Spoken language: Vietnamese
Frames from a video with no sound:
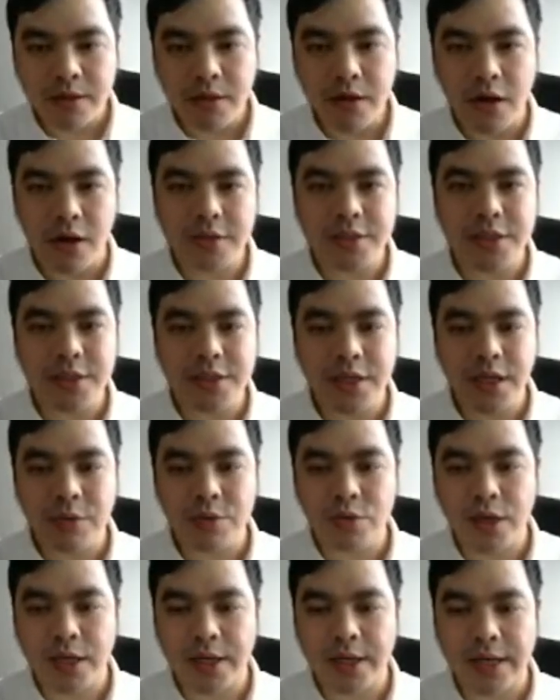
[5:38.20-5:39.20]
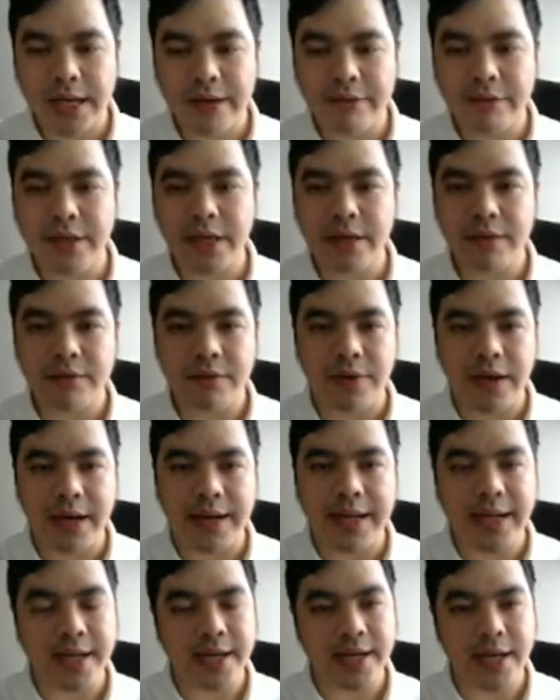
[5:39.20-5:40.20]
có sự đồng thuận cao nhất
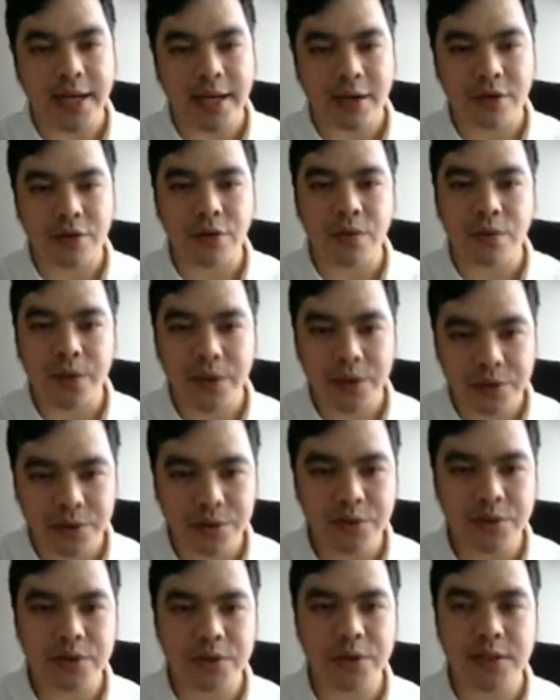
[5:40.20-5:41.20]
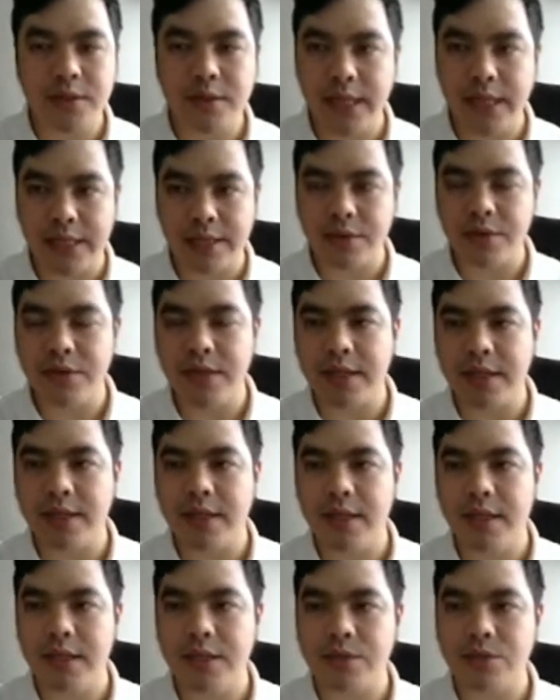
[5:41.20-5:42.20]
và đang là cổ phiếu thu hút tiền tốt nhất
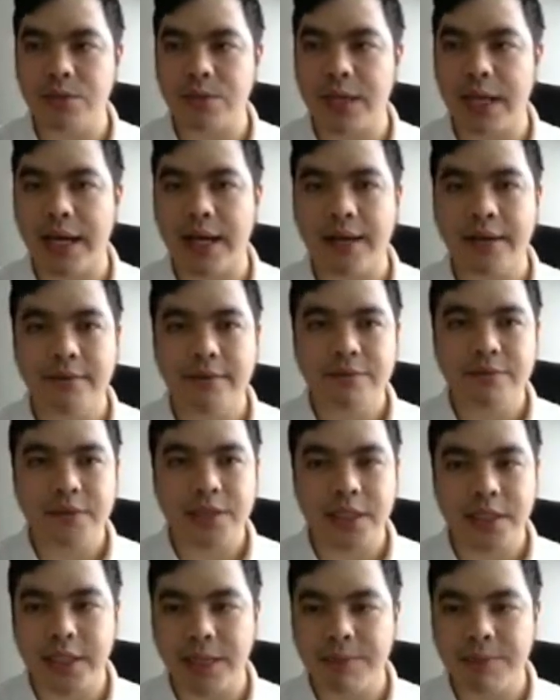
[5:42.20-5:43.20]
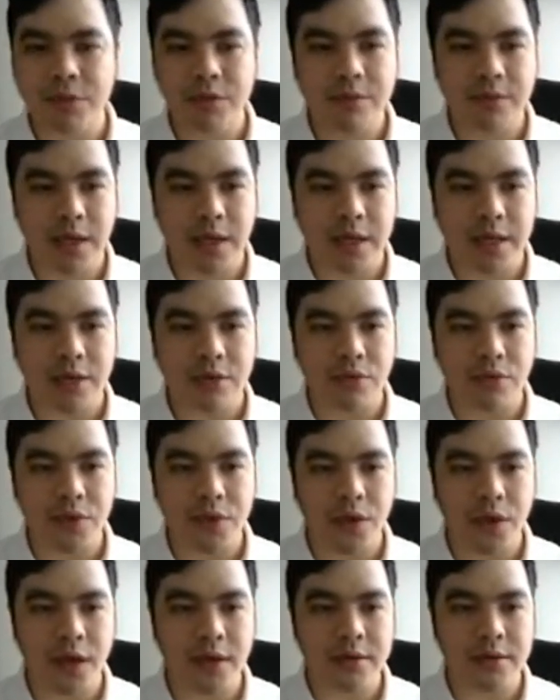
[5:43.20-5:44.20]
thì chúng ta sẽ tập trung vào các cổ
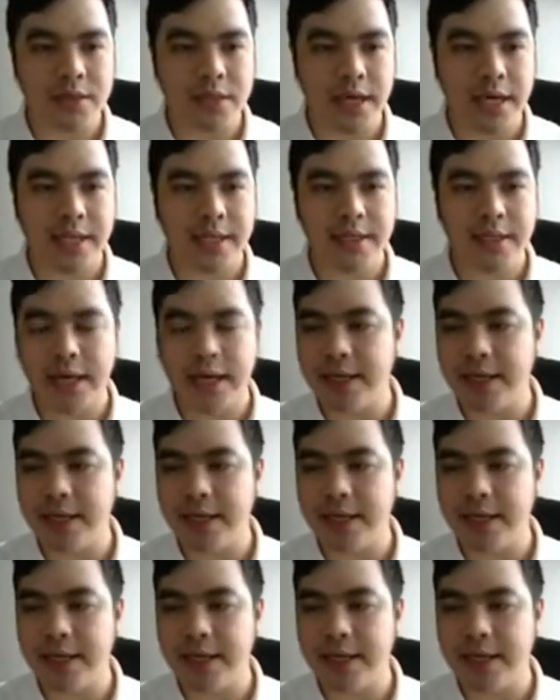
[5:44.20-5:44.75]
phiếu đó chẳng hạn như